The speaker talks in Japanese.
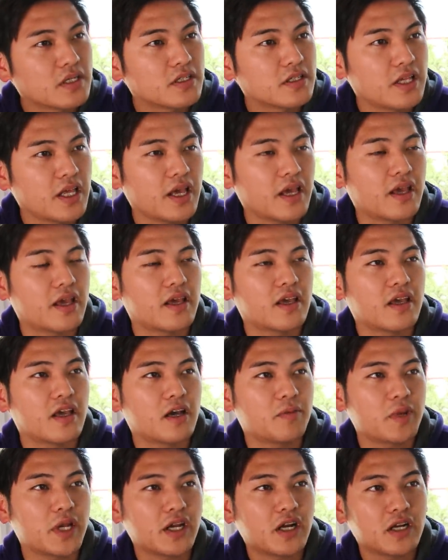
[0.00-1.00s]
で、
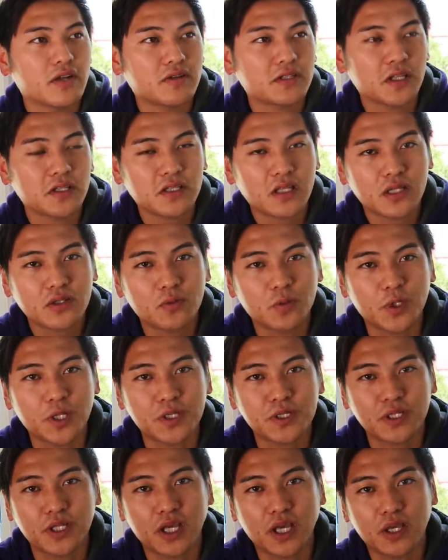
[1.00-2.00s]
アメリカに渡った後も
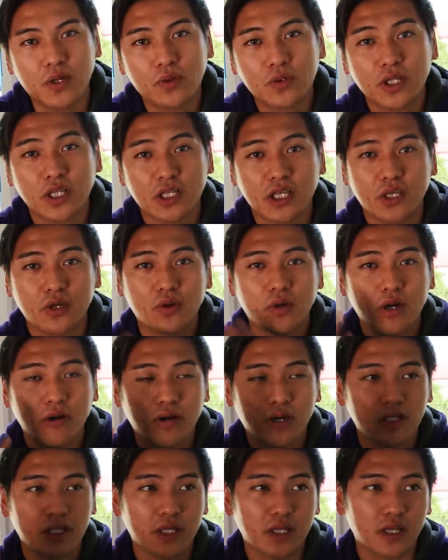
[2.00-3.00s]
ですね、いろんな起業家
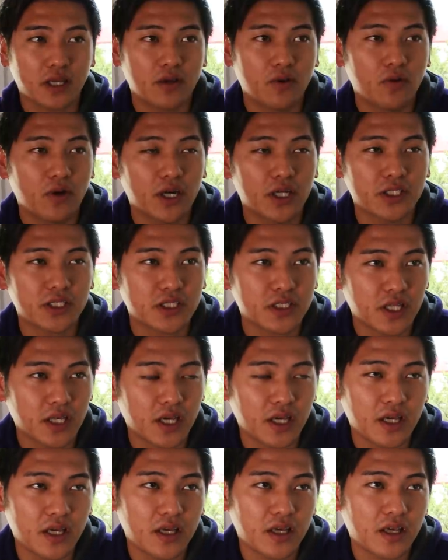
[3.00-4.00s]
の方にお会いし
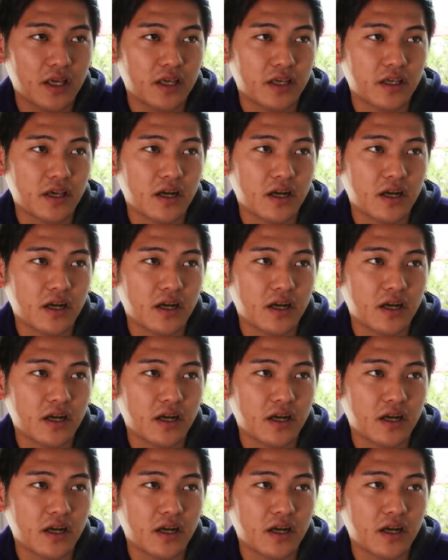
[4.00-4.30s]
て、えー、